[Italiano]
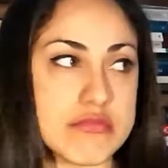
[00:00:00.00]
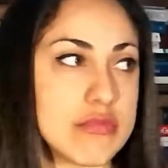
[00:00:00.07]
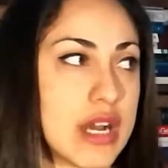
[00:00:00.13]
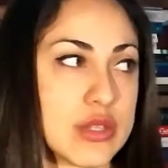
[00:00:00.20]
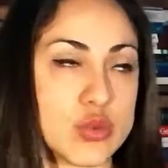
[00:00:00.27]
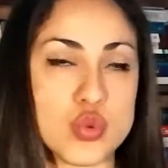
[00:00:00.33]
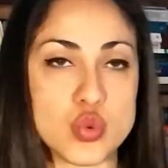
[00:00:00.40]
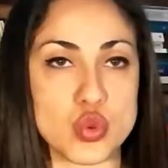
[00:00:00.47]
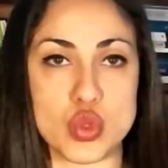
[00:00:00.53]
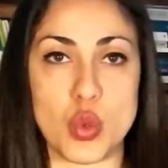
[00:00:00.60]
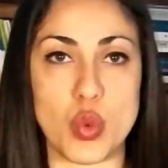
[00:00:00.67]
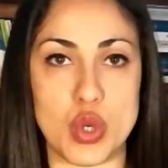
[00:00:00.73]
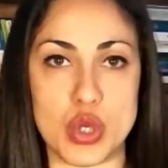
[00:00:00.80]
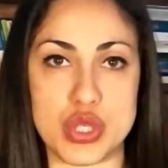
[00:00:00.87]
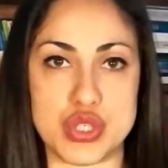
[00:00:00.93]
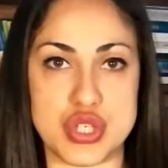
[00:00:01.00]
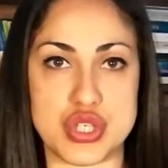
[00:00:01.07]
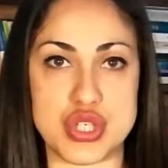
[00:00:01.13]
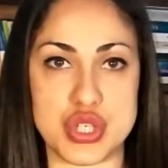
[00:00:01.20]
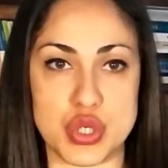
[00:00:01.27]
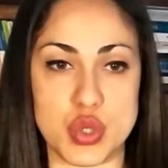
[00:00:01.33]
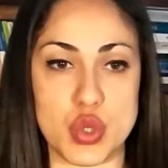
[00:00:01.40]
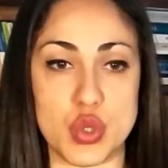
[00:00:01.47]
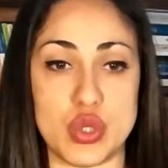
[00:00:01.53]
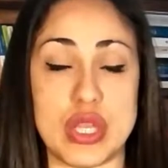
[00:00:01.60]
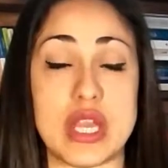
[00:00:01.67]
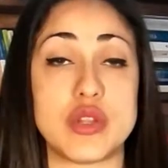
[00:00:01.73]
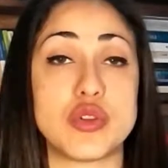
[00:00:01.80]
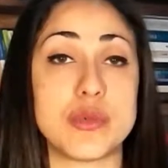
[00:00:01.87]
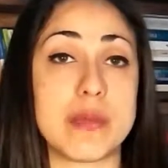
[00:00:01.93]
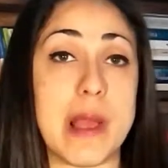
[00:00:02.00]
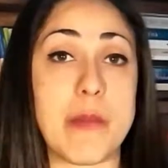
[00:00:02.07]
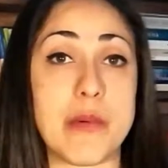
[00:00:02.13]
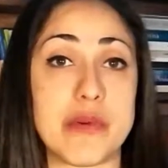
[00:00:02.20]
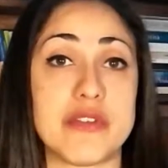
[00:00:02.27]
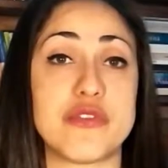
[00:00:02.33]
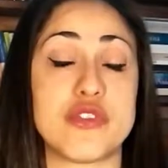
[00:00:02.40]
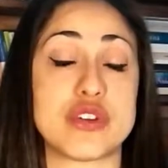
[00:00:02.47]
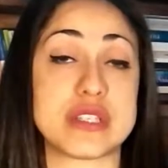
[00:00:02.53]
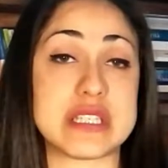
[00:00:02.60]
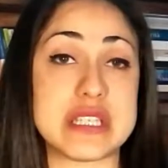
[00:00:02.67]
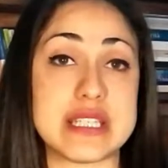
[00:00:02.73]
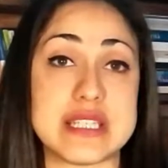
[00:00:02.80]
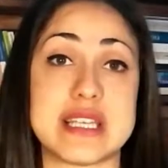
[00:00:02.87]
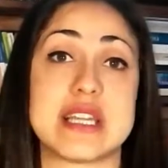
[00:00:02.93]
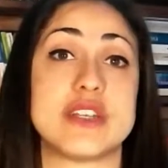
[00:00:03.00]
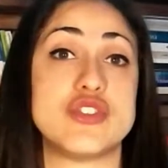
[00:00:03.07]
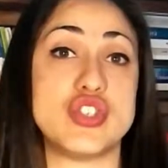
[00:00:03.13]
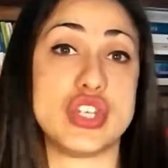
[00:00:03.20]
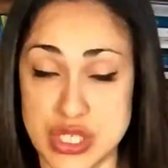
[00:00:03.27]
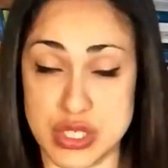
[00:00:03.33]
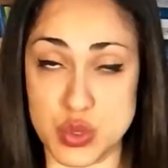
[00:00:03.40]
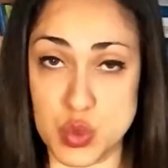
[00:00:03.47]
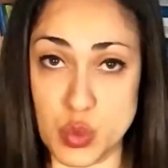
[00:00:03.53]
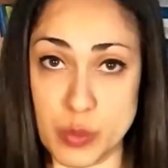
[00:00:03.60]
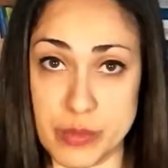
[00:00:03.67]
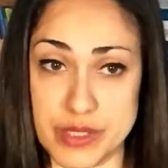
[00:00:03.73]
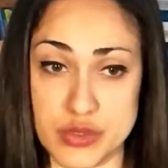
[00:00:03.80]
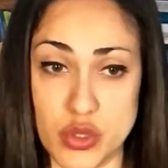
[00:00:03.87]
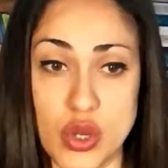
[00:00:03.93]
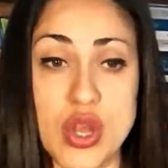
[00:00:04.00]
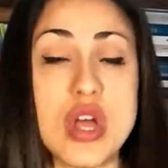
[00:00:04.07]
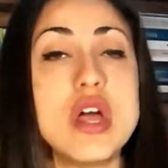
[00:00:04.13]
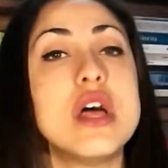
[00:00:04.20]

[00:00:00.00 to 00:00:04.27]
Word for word: a tutto quello che ci circonda e dobbiamo per forza iniziare a agire subito.